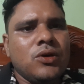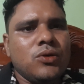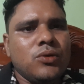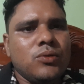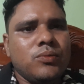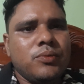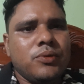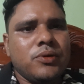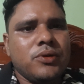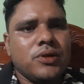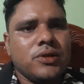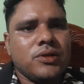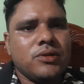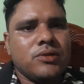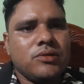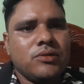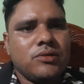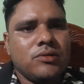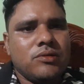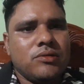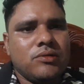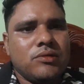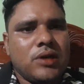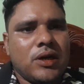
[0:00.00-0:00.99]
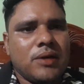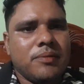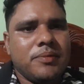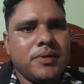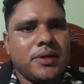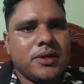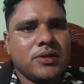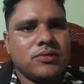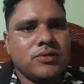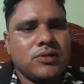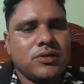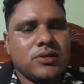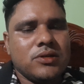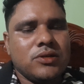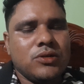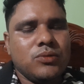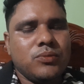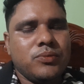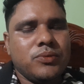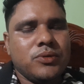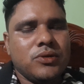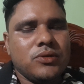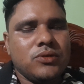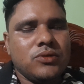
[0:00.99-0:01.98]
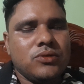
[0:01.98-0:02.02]
উপরে হবে একশো একের
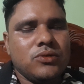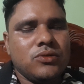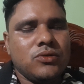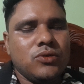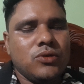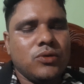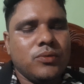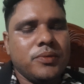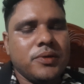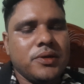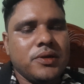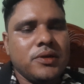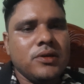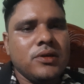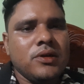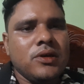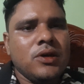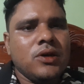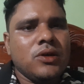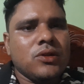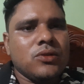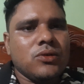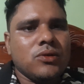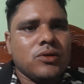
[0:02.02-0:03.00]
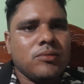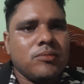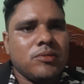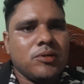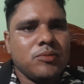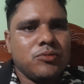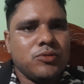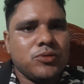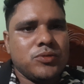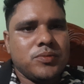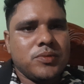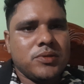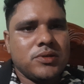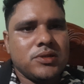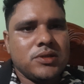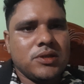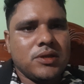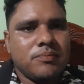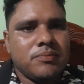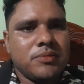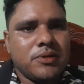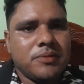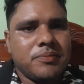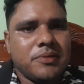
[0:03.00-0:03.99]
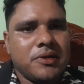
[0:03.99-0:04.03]
উপরে যখন হবে তখন আমরা বুঝবেন যে
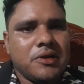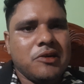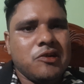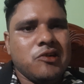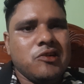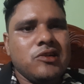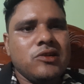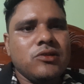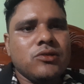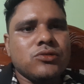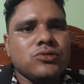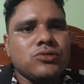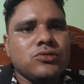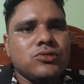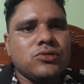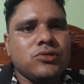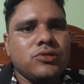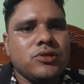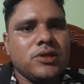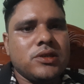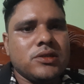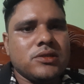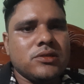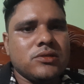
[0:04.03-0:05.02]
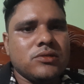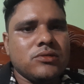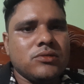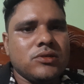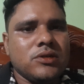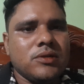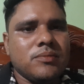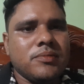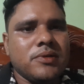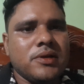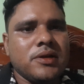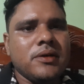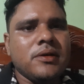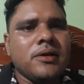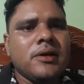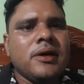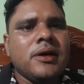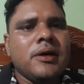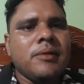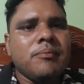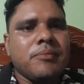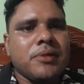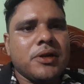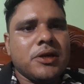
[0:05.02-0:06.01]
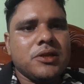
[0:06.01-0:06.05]
আপনার প্রাণীটি অসুস্থ হয়ে আছে তখন আপনারা
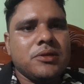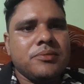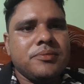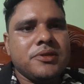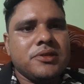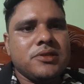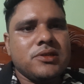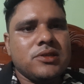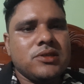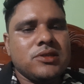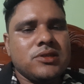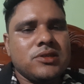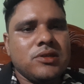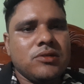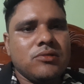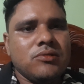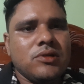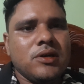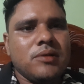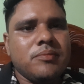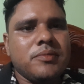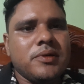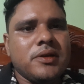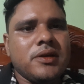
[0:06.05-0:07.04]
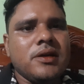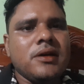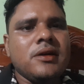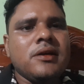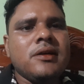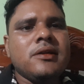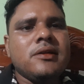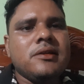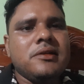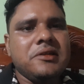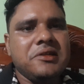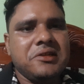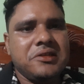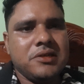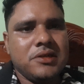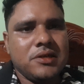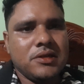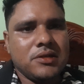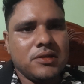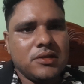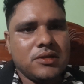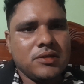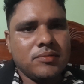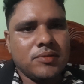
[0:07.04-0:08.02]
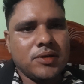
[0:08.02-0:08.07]
প্রাথমিক চিকিৎসাগুলো আপনারা নিজেরাই
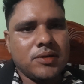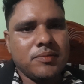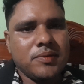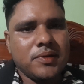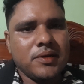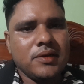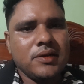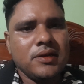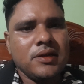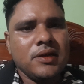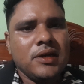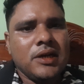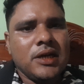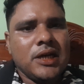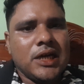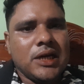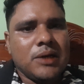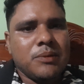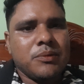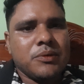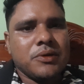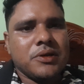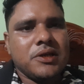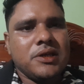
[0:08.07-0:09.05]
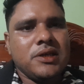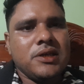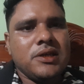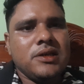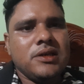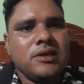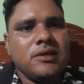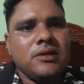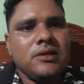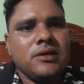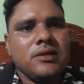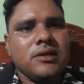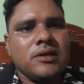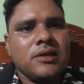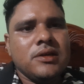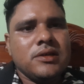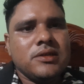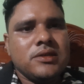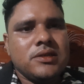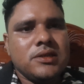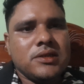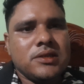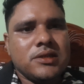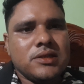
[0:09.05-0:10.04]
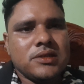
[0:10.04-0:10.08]
দিতে পারবেন এবং কি
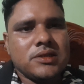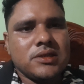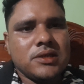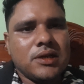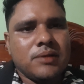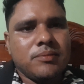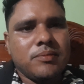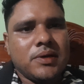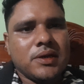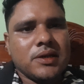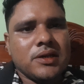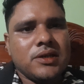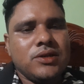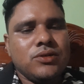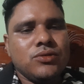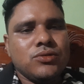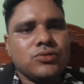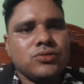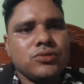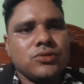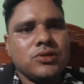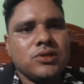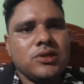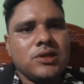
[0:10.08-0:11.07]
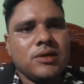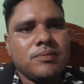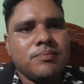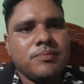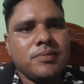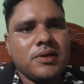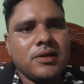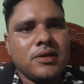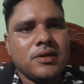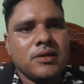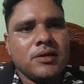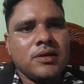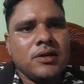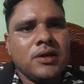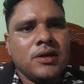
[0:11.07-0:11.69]
চিকিৎসা বা কি ওষুধ দিলে আপনার